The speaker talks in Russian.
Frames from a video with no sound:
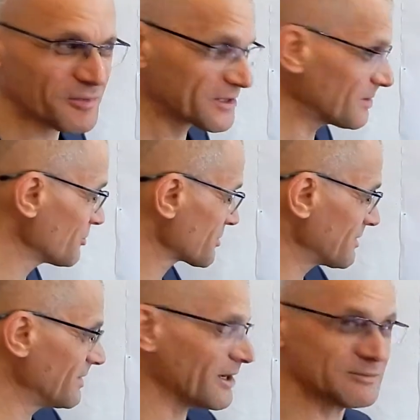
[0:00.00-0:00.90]
Потому что
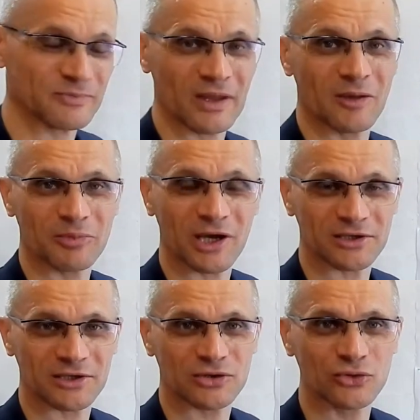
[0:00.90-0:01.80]
на пять
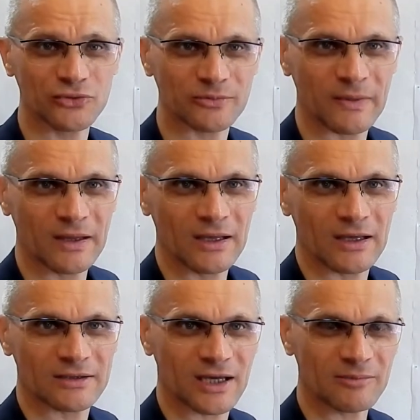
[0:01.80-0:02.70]
этих чувств
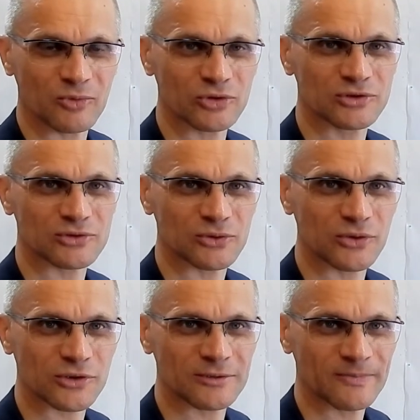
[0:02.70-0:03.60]
нам очень
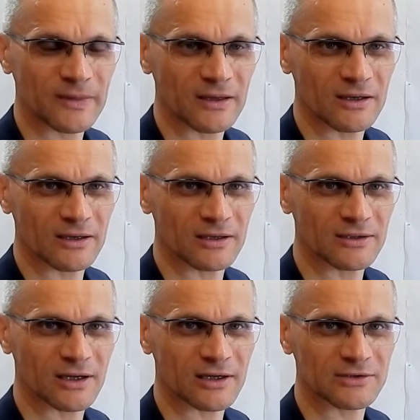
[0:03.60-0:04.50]
сложно э,
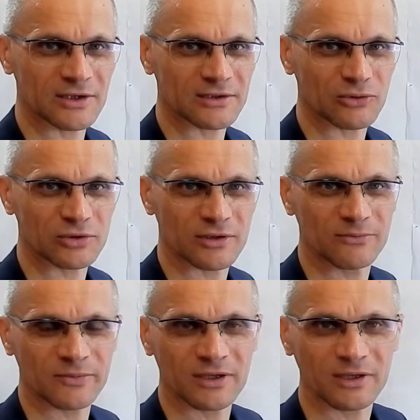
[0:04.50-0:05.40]
оказать какое-то
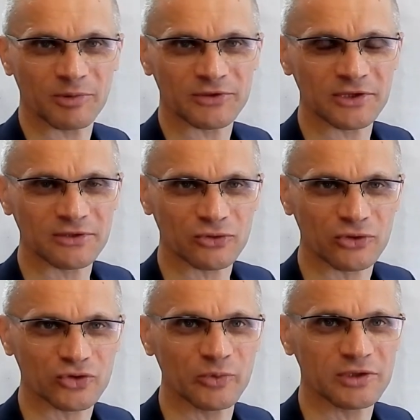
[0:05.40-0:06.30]
непосредственно такое
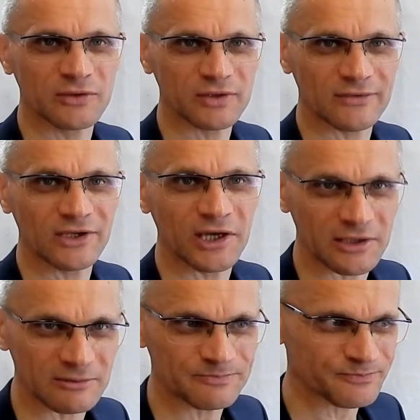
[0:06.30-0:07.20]
субъективное
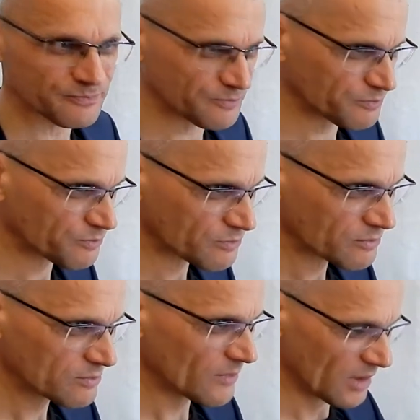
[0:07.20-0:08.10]
влияние.
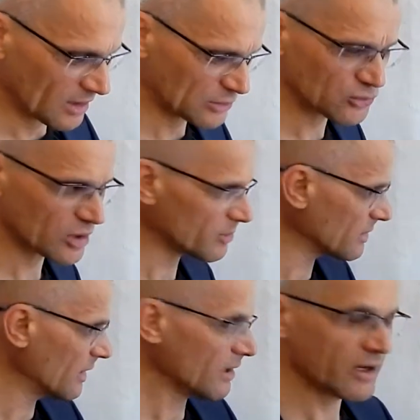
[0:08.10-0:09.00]
Как только мы
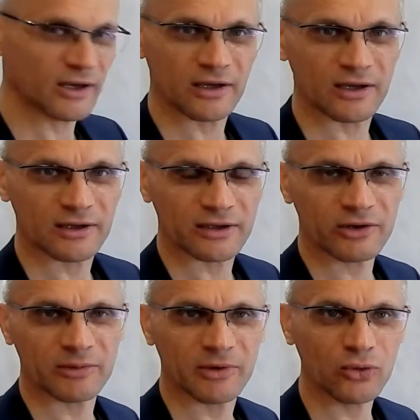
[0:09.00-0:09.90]
э,
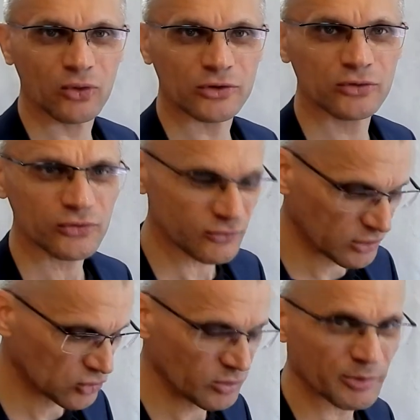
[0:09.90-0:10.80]
говорим о чувствах,
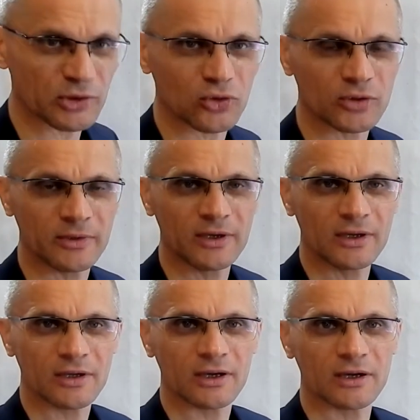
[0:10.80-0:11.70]
то мы приходим
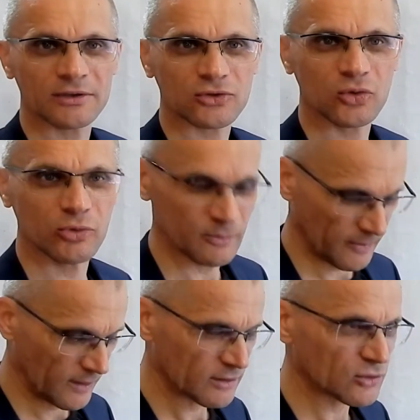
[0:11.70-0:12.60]
э, к такому,
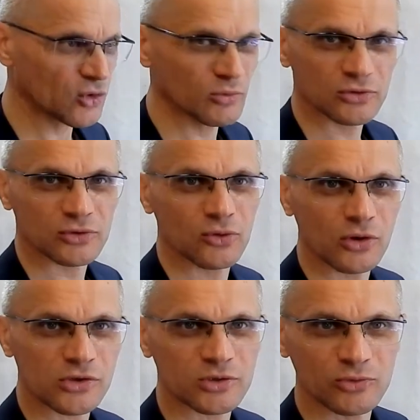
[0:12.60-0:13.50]
такому
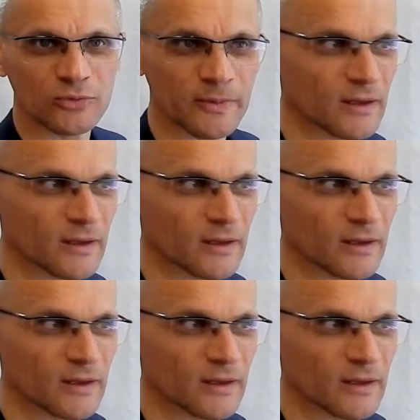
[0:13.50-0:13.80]
сложному